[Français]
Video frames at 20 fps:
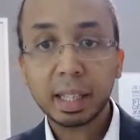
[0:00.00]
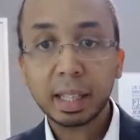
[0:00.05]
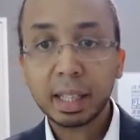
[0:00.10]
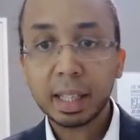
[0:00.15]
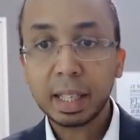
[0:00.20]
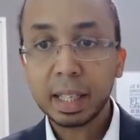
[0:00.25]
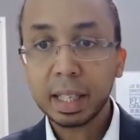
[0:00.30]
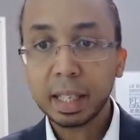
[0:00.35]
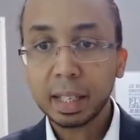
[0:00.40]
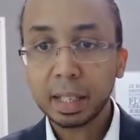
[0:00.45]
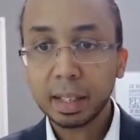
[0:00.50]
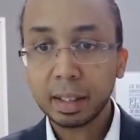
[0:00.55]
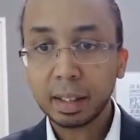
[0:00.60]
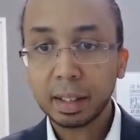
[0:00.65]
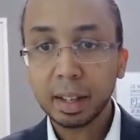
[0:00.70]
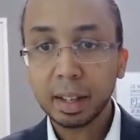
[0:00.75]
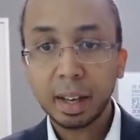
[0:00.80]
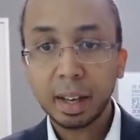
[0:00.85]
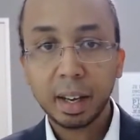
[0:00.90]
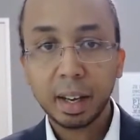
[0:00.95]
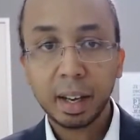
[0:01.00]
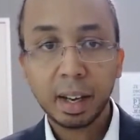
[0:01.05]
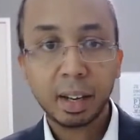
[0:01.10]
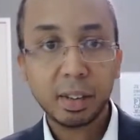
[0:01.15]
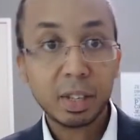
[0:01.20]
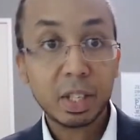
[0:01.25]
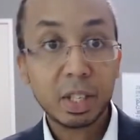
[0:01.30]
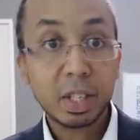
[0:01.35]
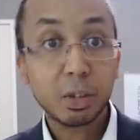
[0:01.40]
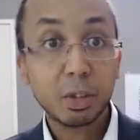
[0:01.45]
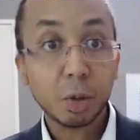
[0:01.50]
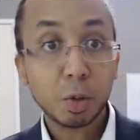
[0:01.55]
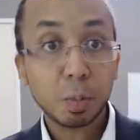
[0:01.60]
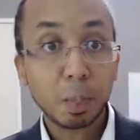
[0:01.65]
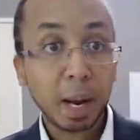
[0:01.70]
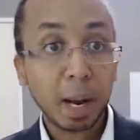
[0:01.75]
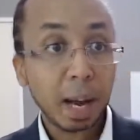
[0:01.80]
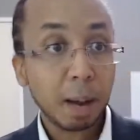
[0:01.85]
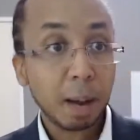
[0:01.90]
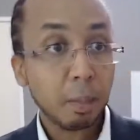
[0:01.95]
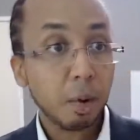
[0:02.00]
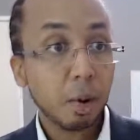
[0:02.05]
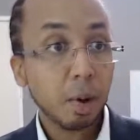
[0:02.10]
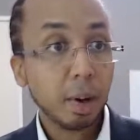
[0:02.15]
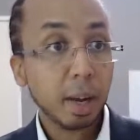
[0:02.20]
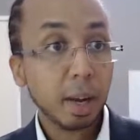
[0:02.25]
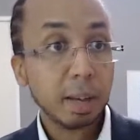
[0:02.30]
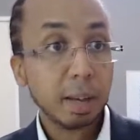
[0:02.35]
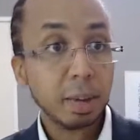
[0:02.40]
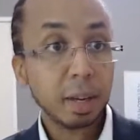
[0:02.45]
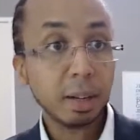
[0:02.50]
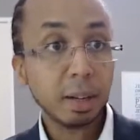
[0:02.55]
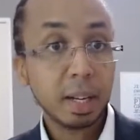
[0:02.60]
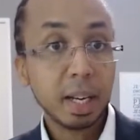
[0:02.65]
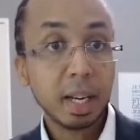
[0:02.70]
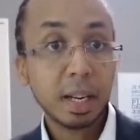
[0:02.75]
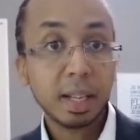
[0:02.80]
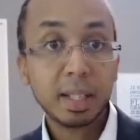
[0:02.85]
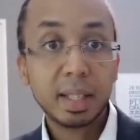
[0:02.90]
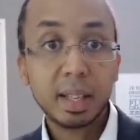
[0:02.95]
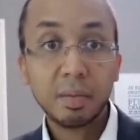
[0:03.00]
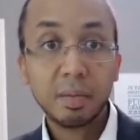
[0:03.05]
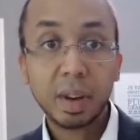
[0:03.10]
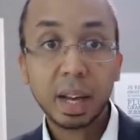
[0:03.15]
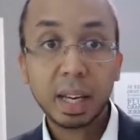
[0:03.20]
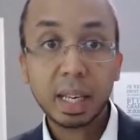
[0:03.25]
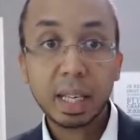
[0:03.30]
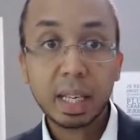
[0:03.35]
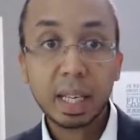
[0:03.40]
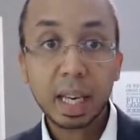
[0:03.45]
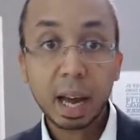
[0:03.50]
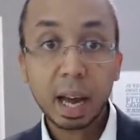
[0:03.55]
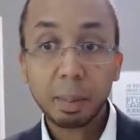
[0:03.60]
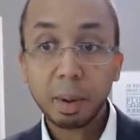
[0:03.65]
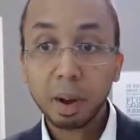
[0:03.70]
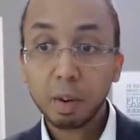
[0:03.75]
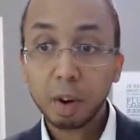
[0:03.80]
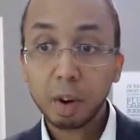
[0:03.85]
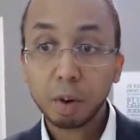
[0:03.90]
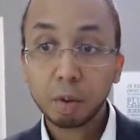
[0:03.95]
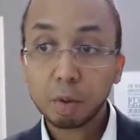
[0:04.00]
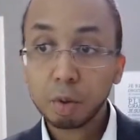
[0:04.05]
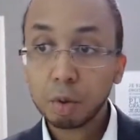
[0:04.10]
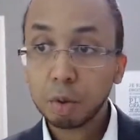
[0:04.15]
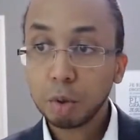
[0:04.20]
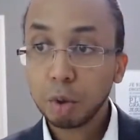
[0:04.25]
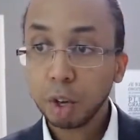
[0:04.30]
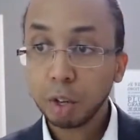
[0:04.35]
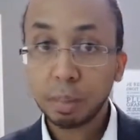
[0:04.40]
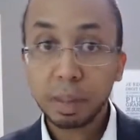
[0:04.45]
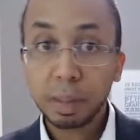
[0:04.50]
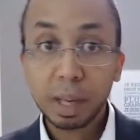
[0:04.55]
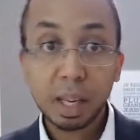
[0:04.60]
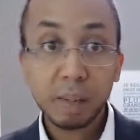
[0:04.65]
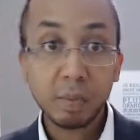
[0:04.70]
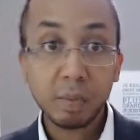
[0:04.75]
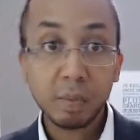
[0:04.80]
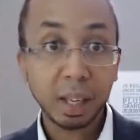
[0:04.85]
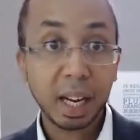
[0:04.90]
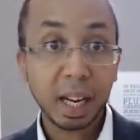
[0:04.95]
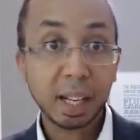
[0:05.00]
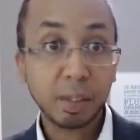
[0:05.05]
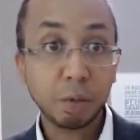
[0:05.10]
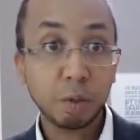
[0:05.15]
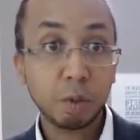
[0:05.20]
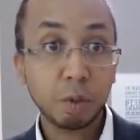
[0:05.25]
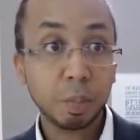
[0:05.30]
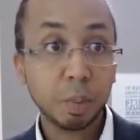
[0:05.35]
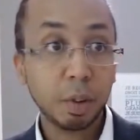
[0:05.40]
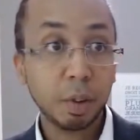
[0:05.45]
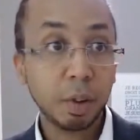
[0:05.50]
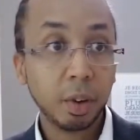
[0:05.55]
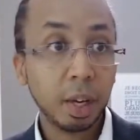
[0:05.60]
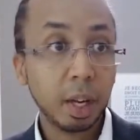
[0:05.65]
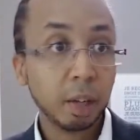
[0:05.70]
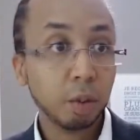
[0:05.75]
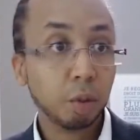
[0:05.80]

qui est le site Spa La Ball, eh bien, Stéphanie, après avoir reçu un de mes livres gratuitement,